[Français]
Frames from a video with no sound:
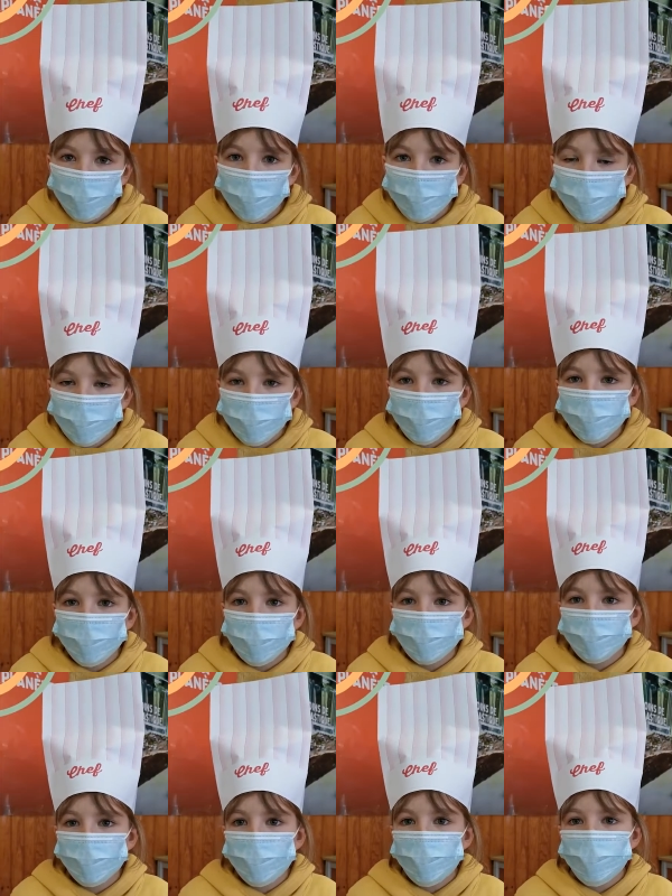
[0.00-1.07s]
note avec une
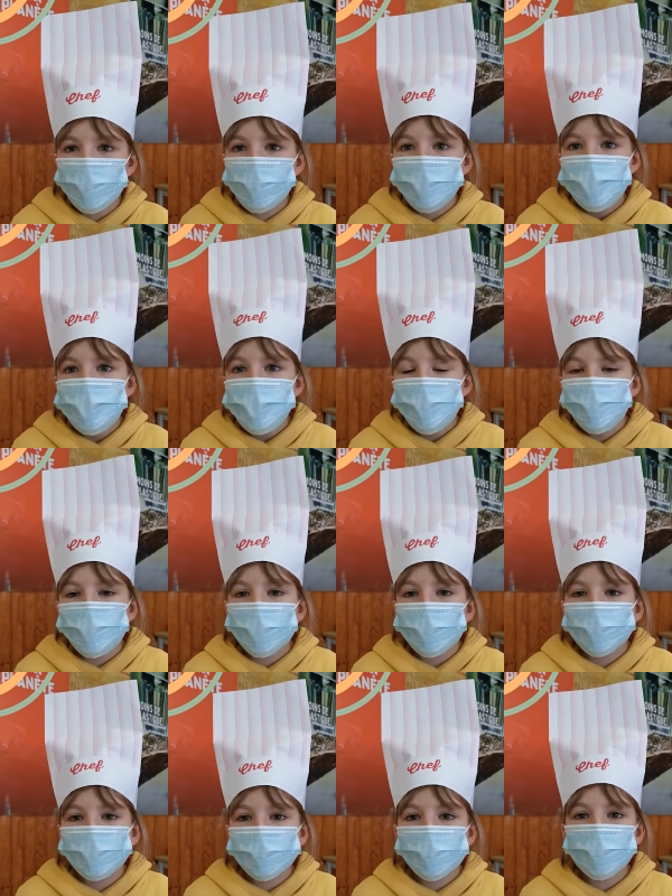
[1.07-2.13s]
affiche où il y a
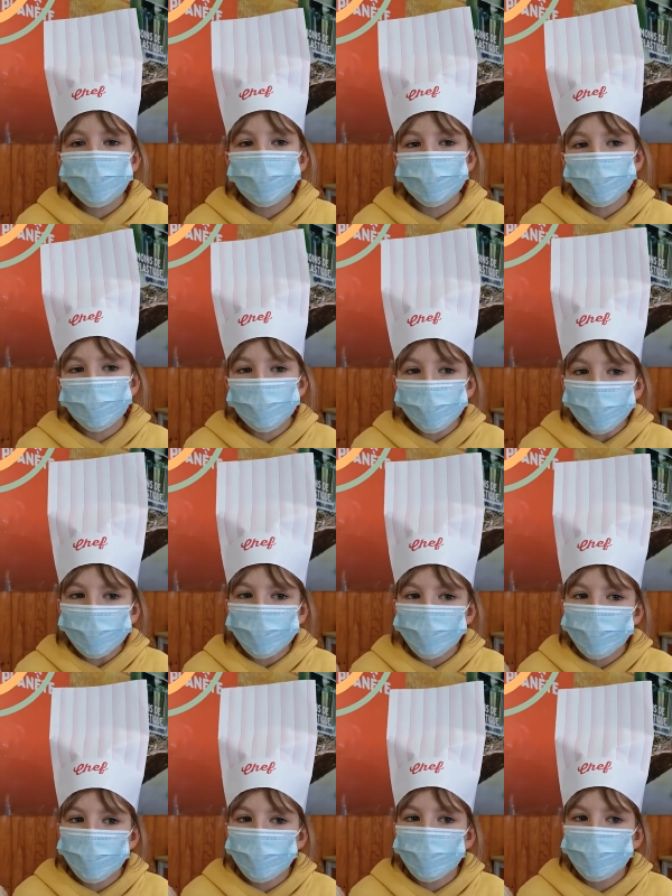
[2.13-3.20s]
écrit le repas
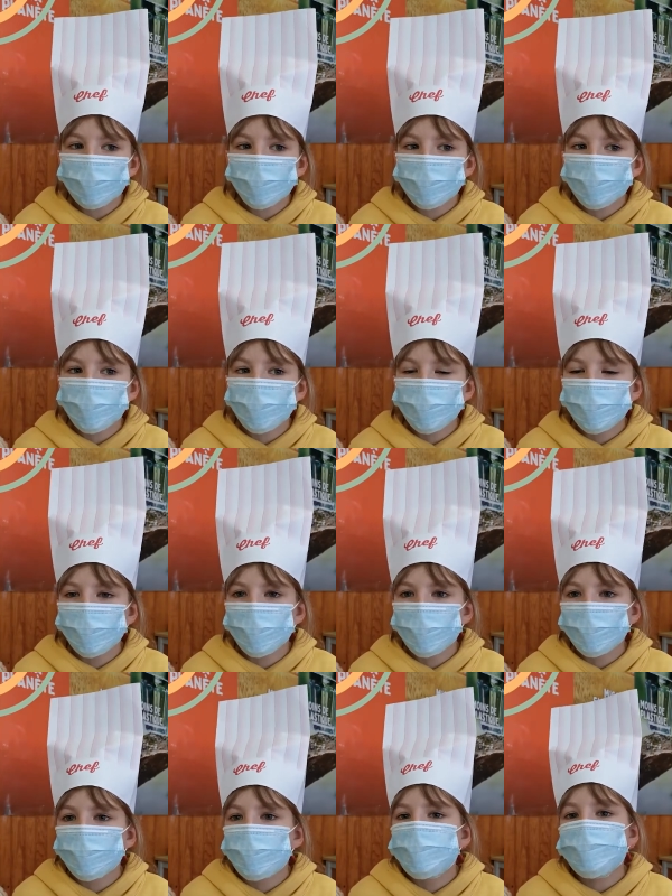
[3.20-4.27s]
ou alors
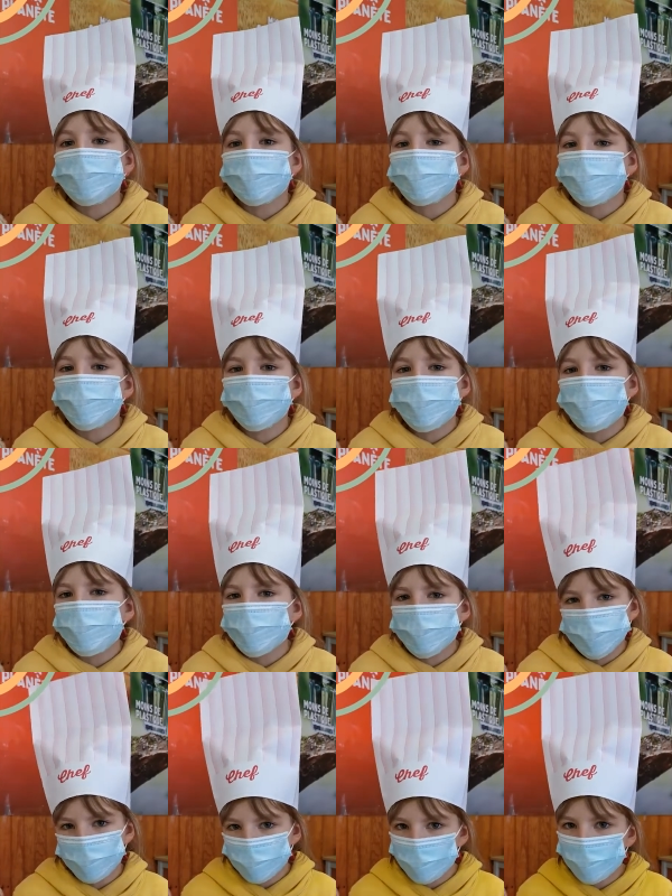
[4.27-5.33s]
où l'étiquette est collée euh,
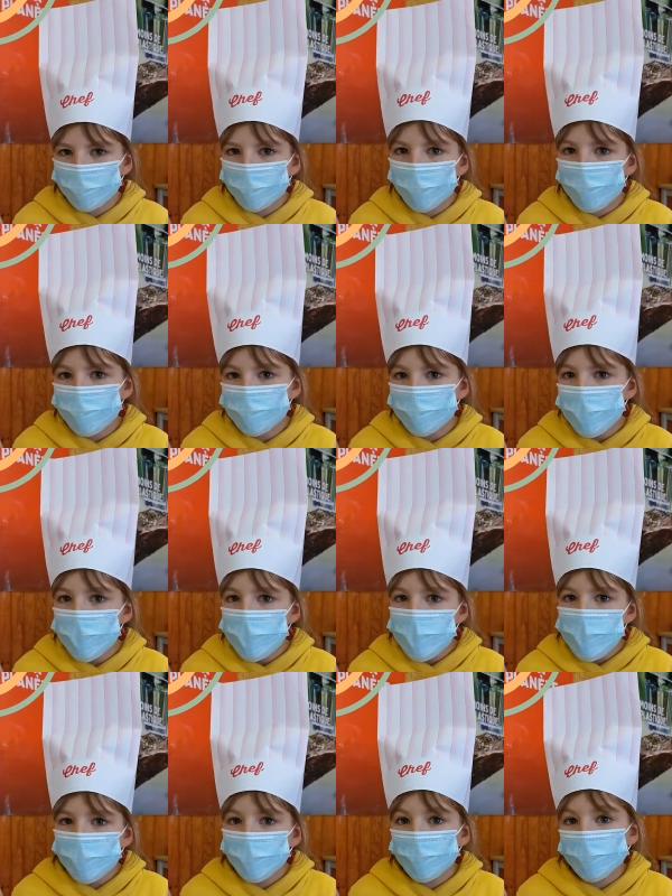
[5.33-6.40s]
sur le repas.
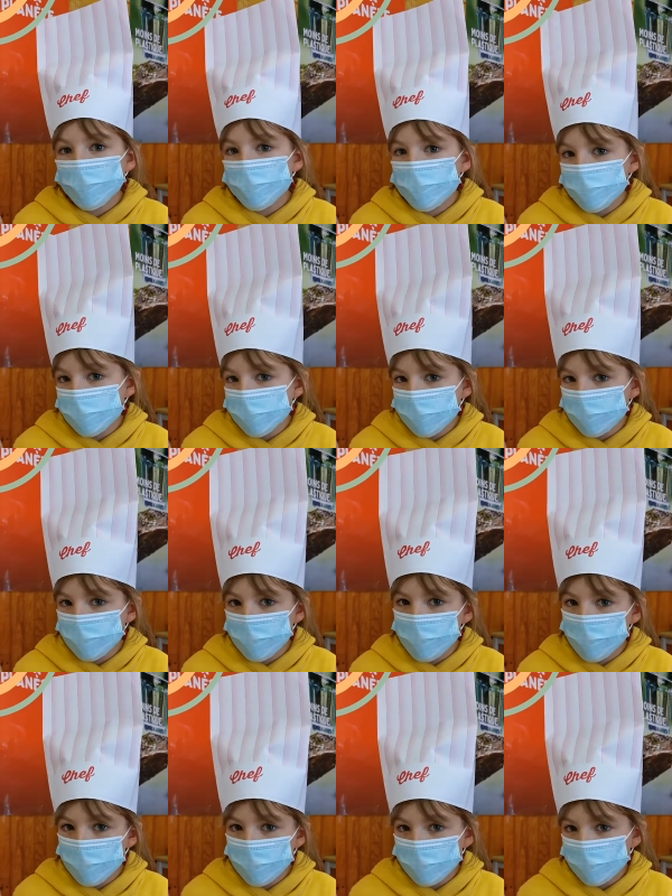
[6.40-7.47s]
On met des,
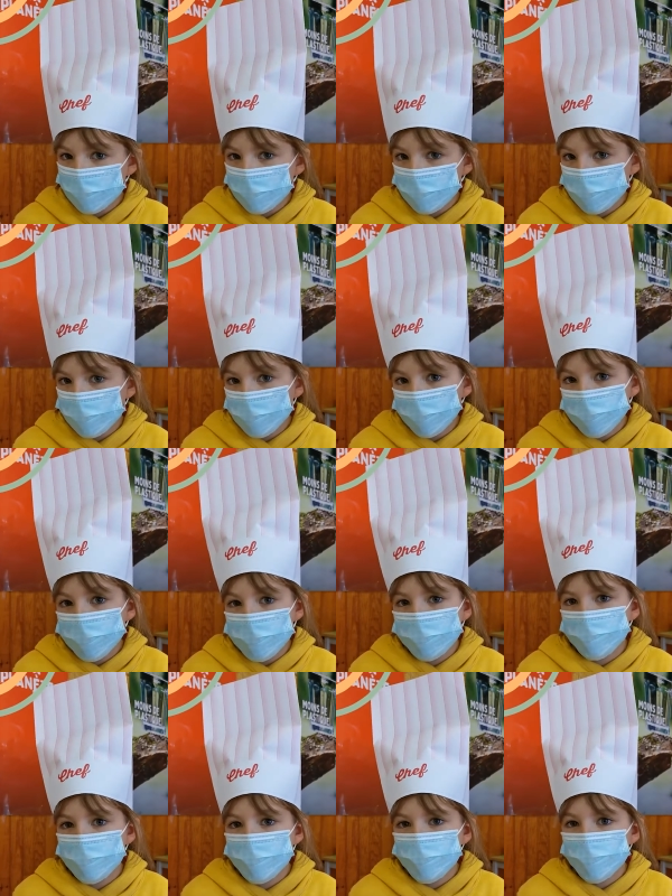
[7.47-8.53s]
petits
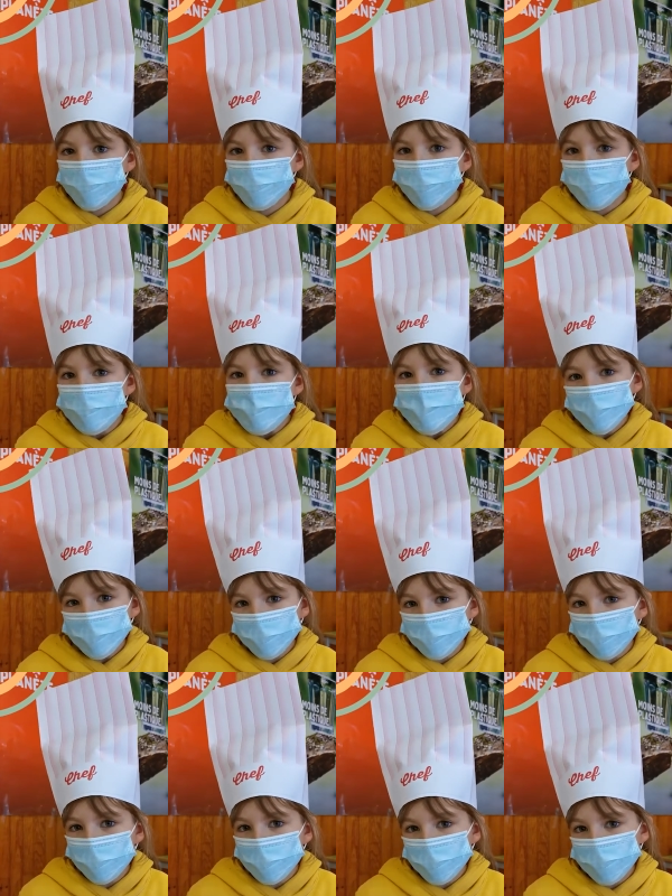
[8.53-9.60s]
emojis, des
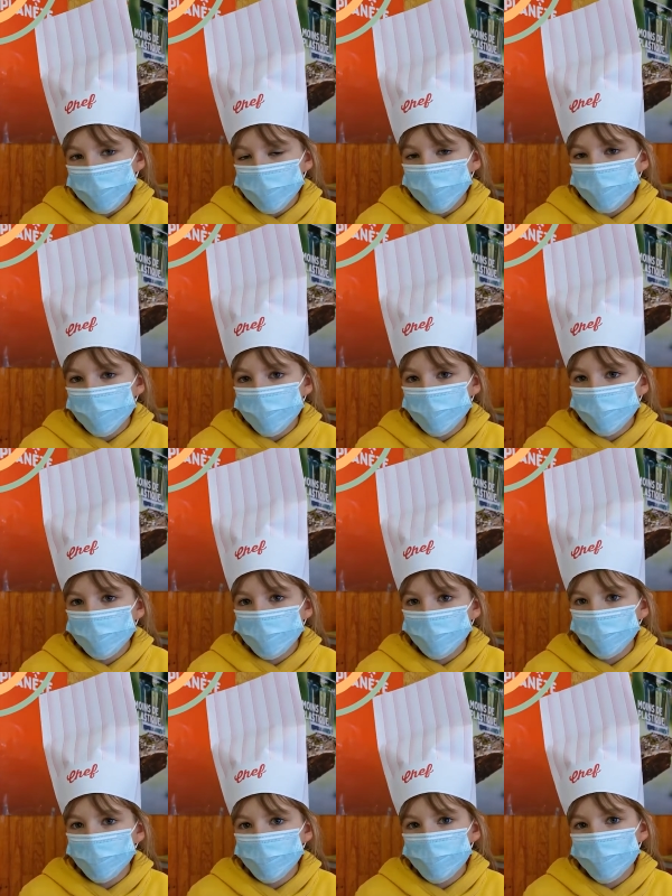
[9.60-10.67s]
verts, des jaunes et des
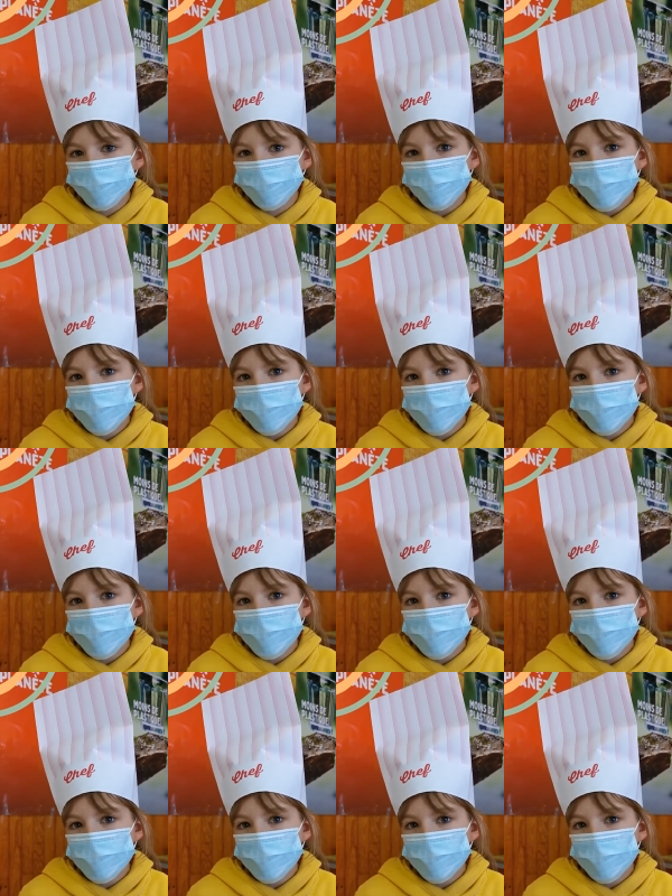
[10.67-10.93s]
rouges.